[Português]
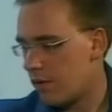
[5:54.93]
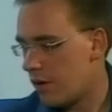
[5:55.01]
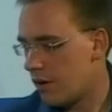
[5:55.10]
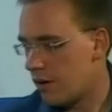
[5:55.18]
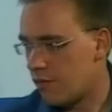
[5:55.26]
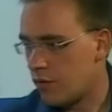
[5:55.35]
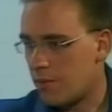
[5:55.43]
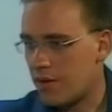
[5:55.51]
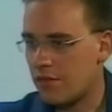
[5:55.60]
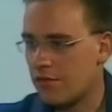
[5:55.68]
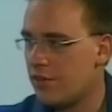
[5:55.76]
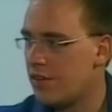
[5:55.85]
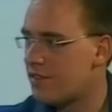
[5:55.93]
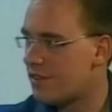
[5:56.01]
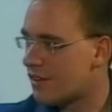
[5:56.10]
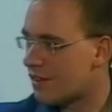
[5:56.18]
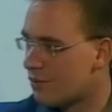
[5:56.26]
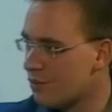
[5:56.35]
a, formação de
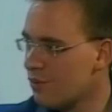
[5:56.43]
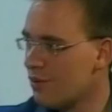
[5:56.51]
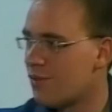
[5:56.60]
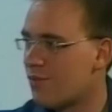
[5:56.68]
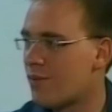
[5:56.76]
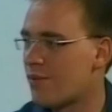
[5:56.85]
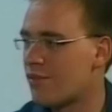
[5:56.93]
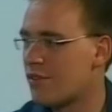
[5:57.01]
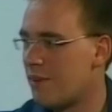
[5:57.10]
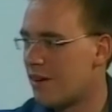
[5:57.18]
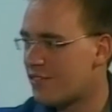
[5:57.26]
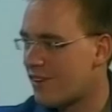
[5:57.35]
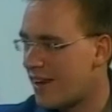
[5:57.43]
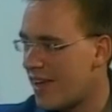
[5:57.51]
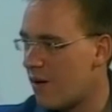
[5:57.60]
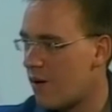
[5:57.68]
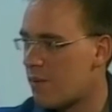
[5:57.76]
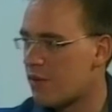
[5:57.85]
licenciatura, formação de
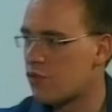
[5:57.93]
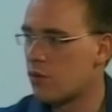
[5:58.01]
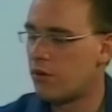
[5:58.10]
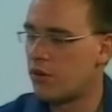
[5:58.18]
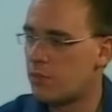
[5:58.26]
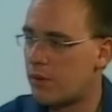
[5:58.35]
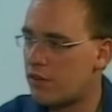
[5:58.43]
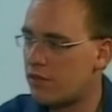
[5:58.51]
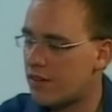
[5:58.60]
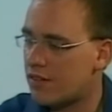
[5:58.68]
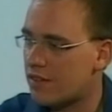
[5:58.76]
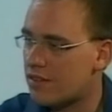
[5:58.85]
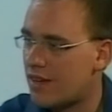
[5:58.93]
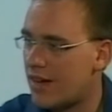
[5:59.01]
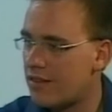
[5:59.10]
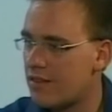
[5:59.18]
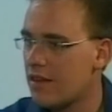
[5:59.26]
bacharel, a pessoa pode ir para diversas áreas,